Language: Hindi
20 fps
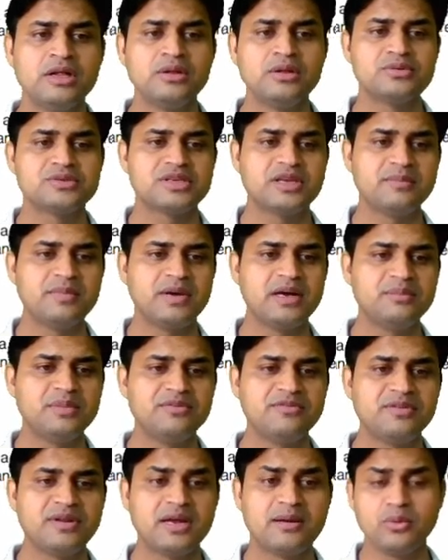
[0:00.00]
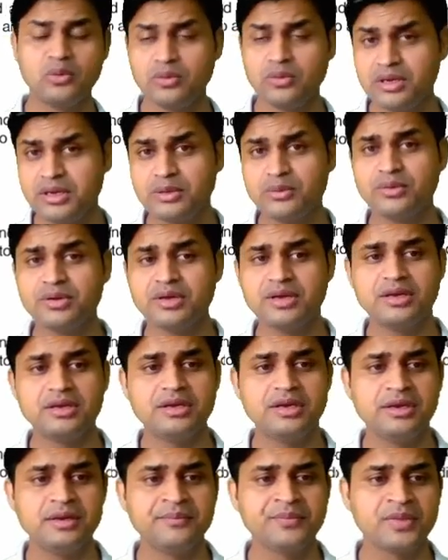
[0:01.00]
उसके बाद में फिर आप लोग लिखोगे
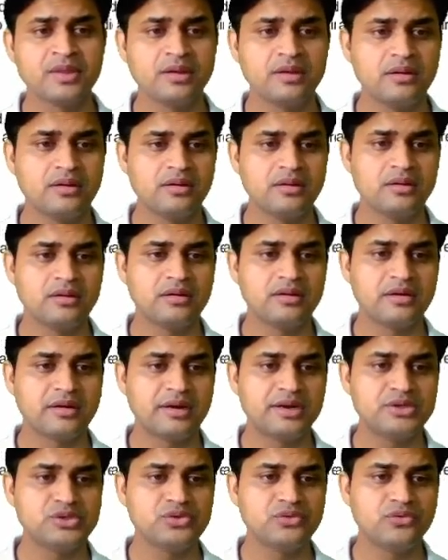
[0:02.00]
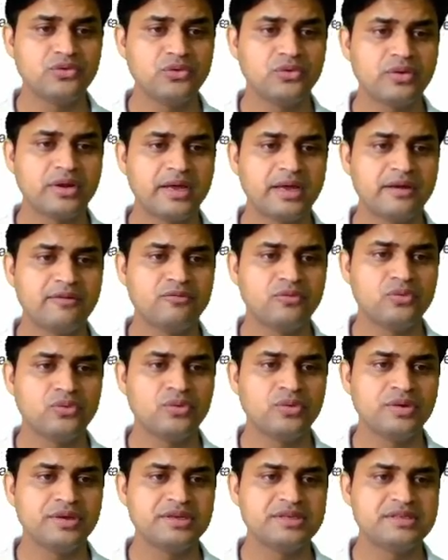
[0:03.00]
कि करंट जो फ्लो हो रहा है वो
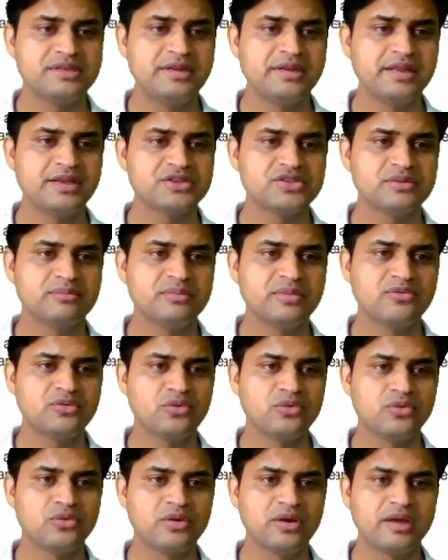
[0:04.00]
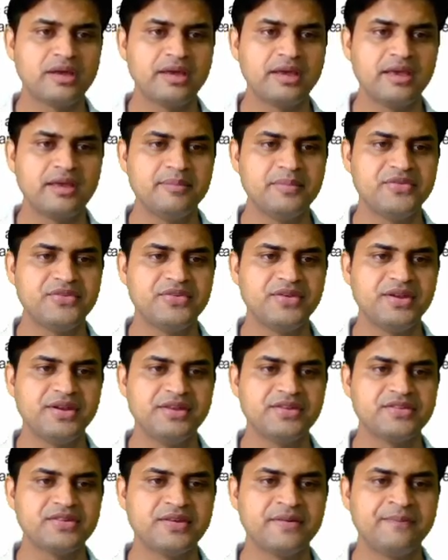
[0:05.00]
इस डिरेक्शन में फ्लो हो रहा है ए बी सी
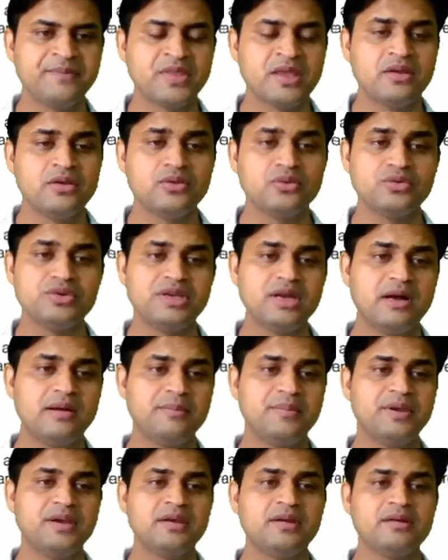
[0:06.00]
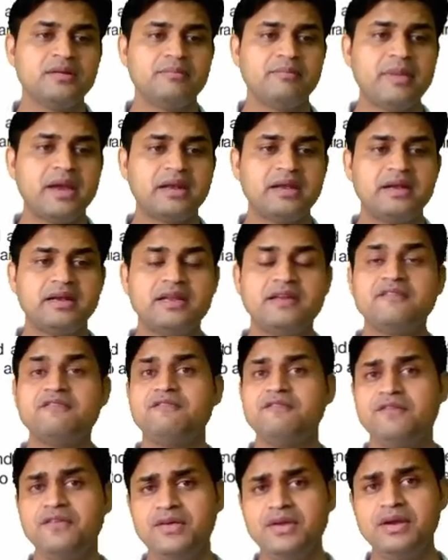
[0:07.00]
डी से तो यहाँ पे मैग्नेटिक
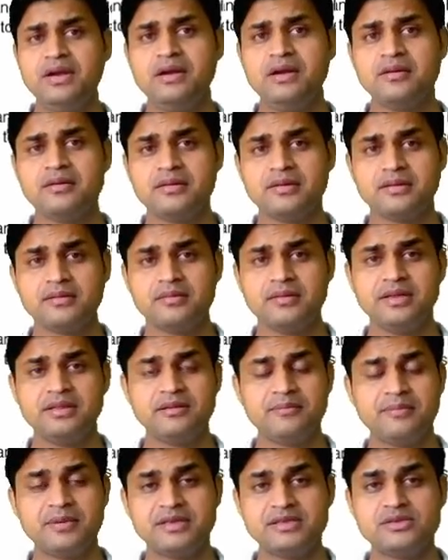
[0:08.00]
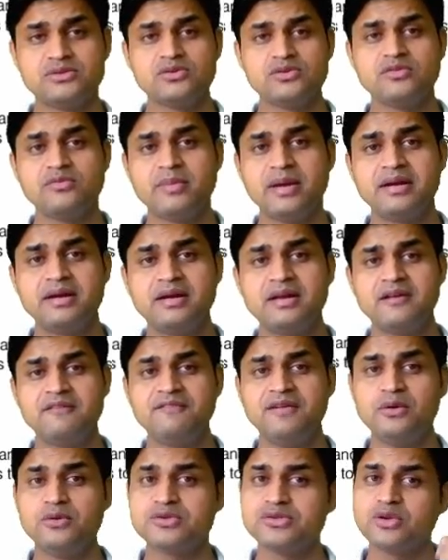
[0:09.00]
फील्ड इन द प्रेजेंस ऑफ मैग्नेटिक
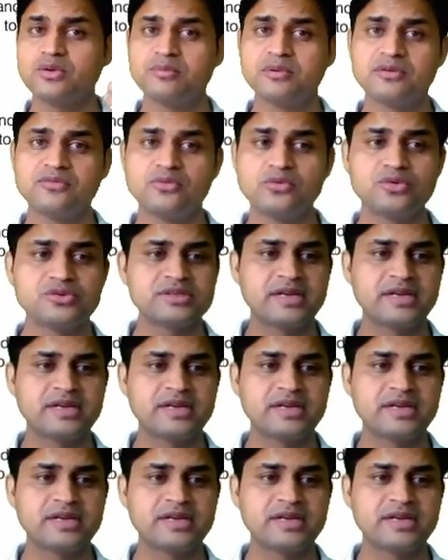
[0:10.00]
फील्ड उसके ऊपर फोर्स